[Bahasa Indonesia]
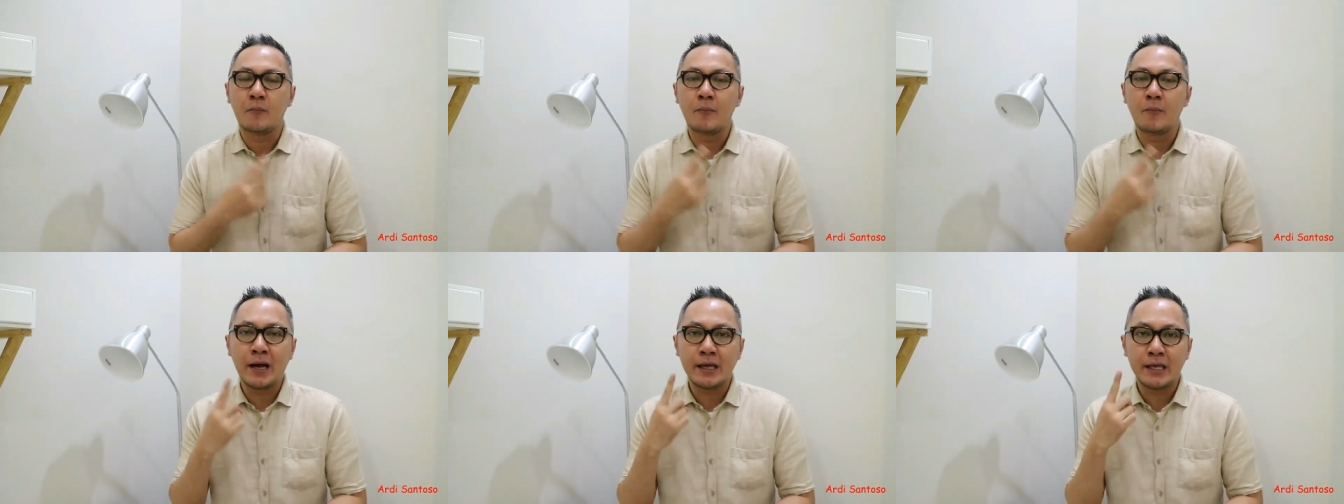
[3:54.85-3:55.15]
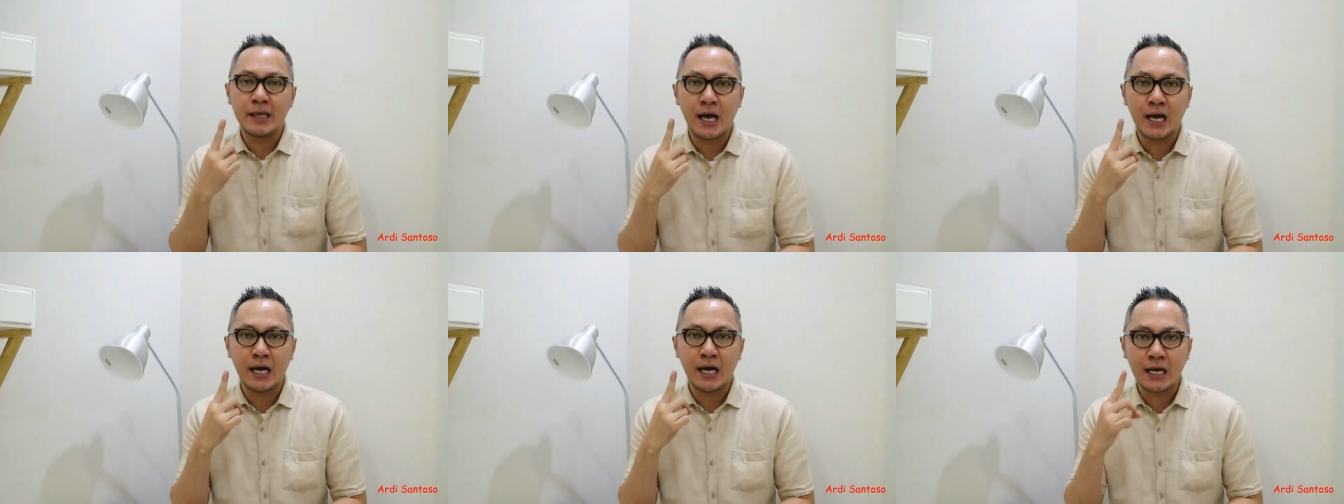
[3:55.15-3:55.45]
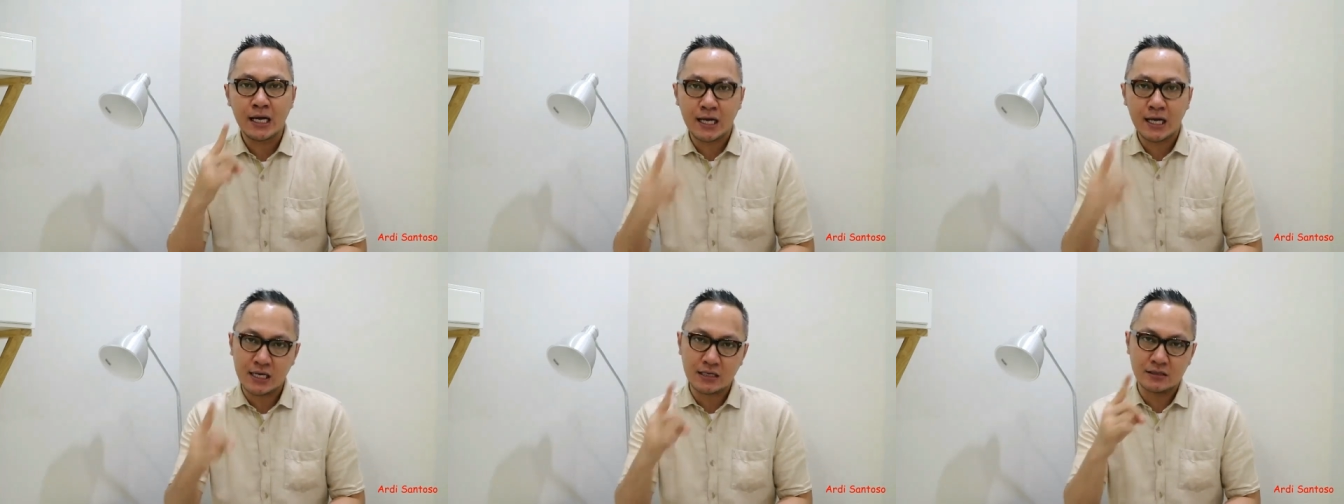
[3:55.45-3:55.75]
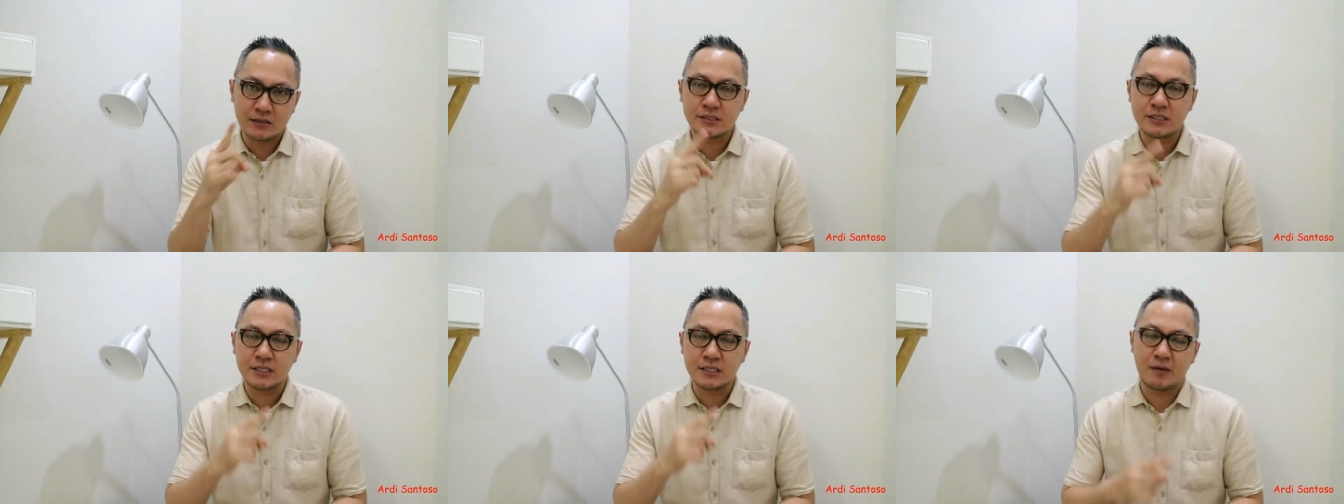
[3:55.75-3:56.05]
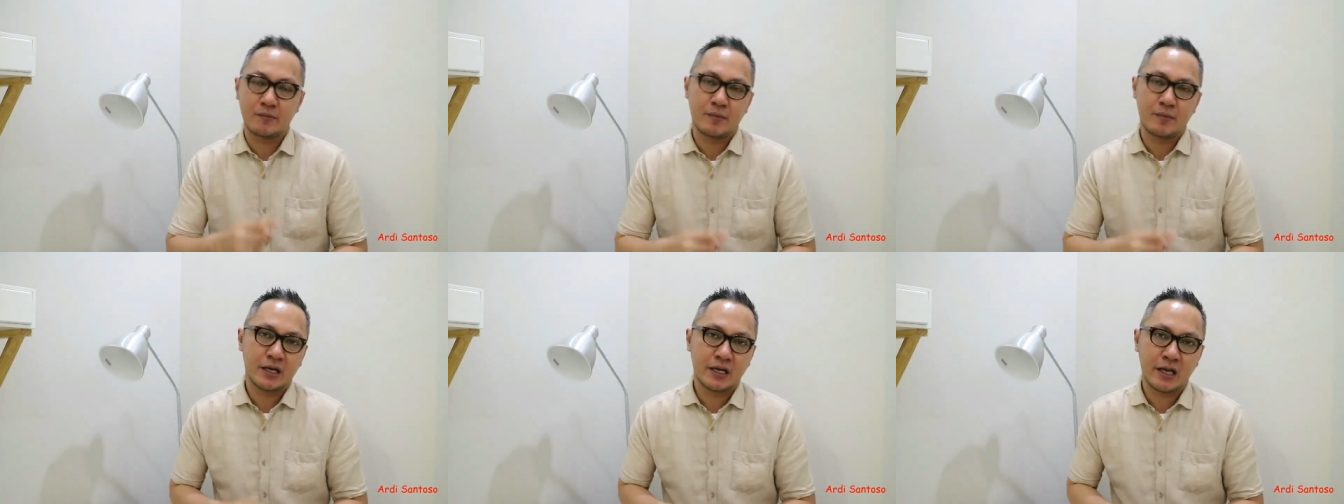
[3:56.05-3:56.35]
Bayangkan
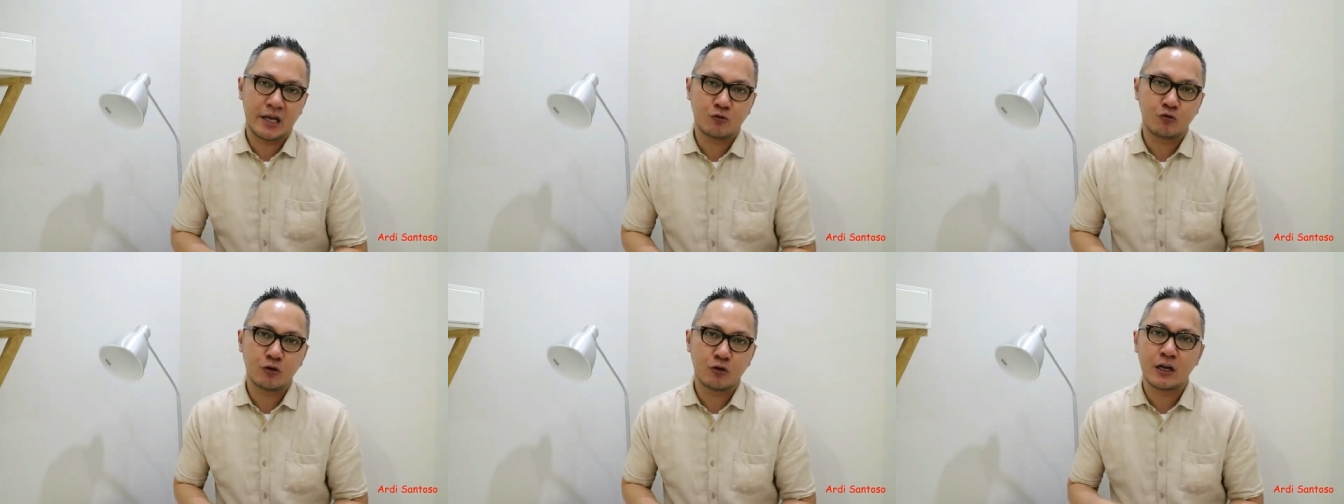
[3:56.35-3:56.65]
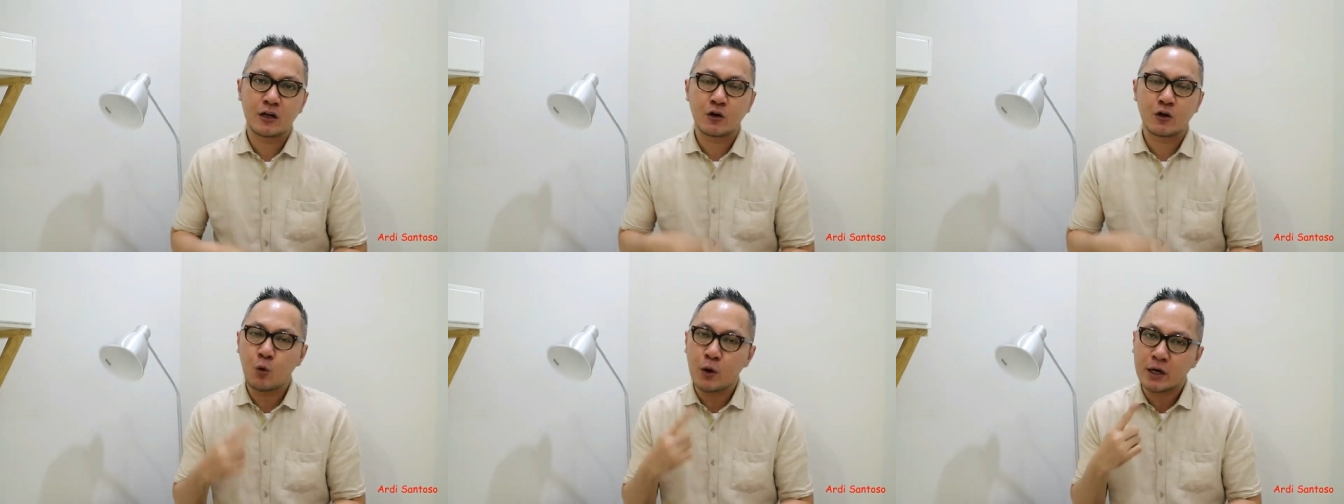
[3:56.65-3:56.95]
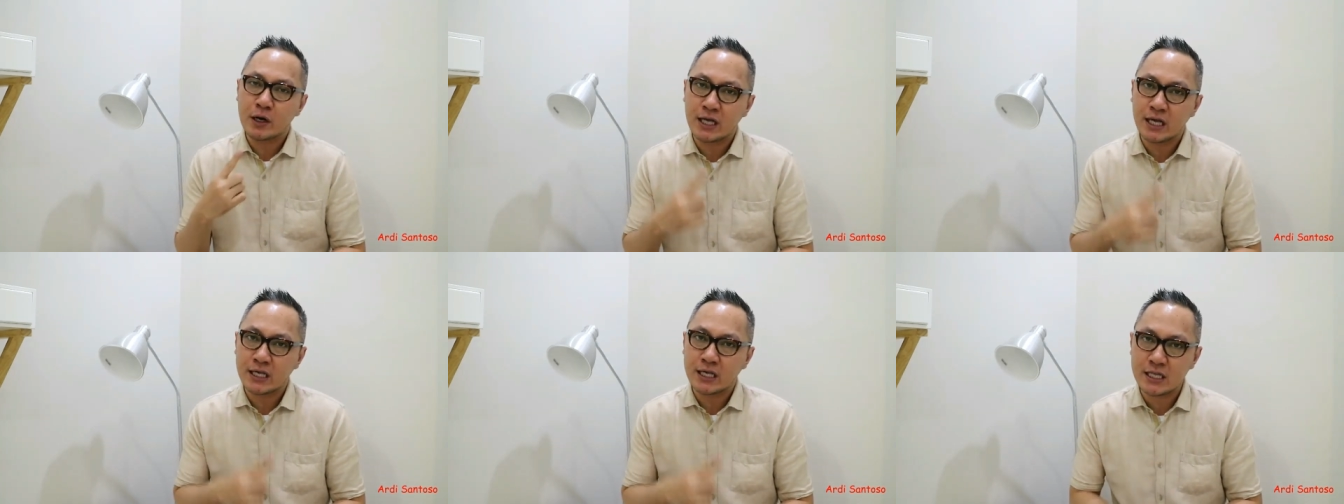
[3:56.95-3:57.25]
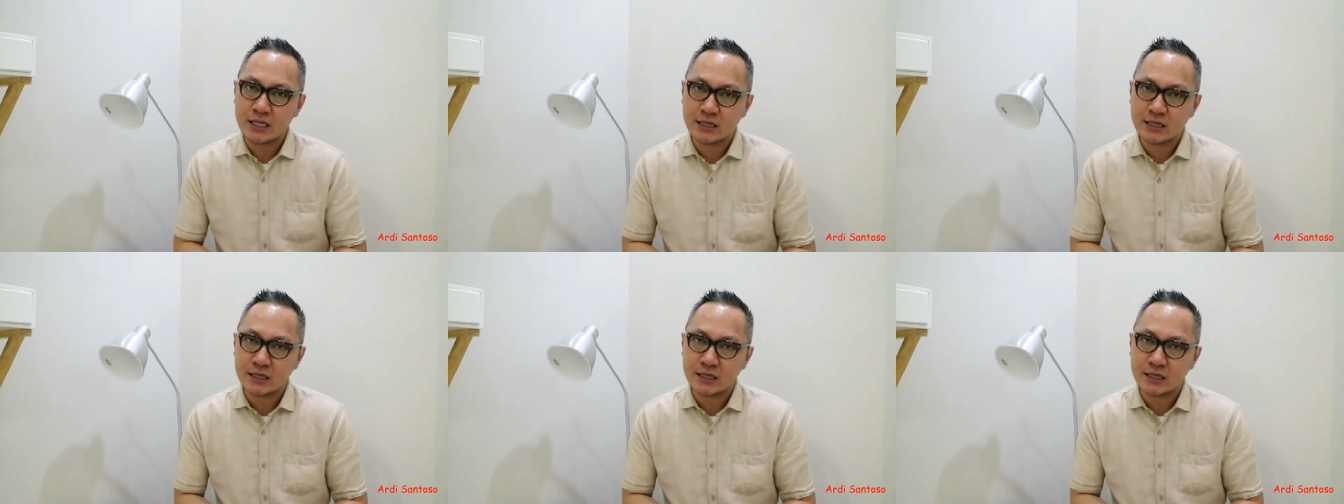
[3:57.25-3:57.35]
jika mereka itu adalah keluarga